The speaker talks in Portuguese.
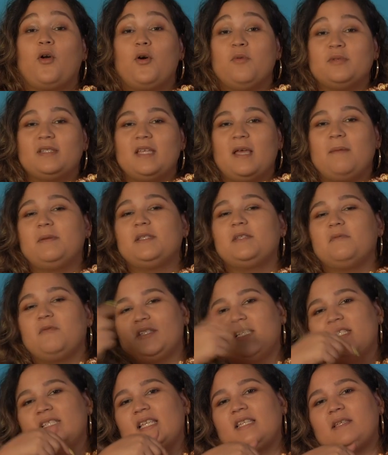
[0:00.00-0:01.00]
Como sempre, se
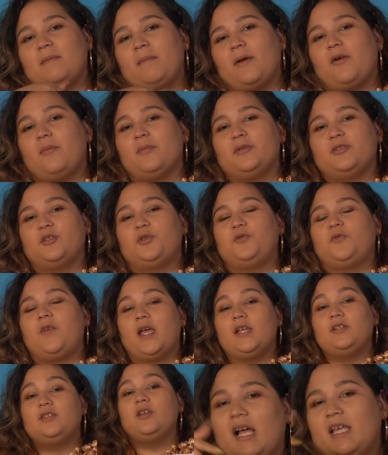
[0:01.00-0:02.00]
você quiser saber como a gente
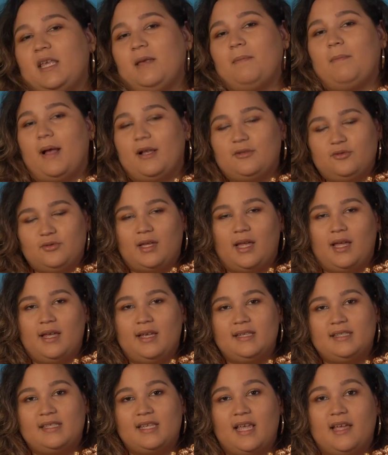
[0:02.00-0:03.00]
fez, aqui embaixo tem a
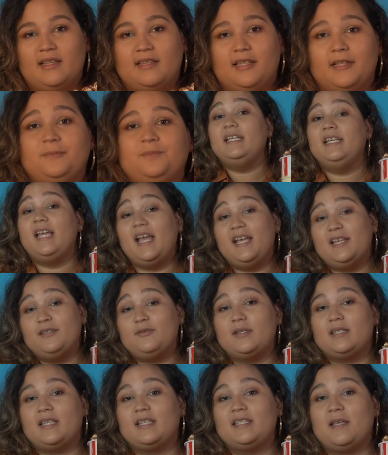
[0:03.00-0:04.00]
receita. E é
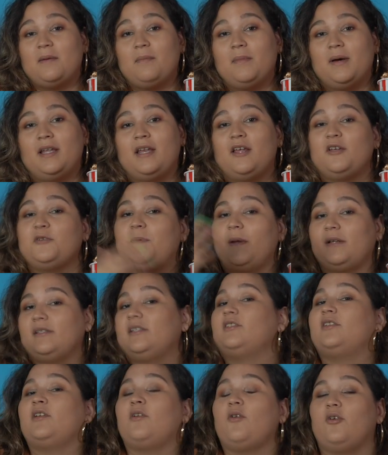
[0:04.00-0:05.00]
isso essa semana. Espero que
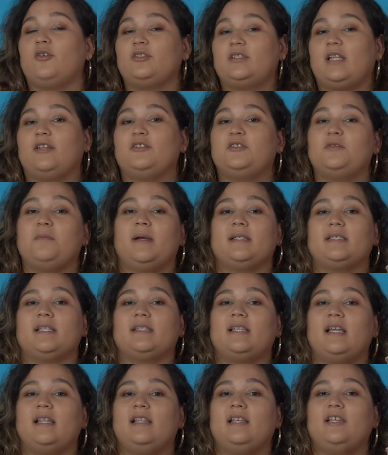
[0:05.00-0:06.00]
vocês tenham gostado demais dessa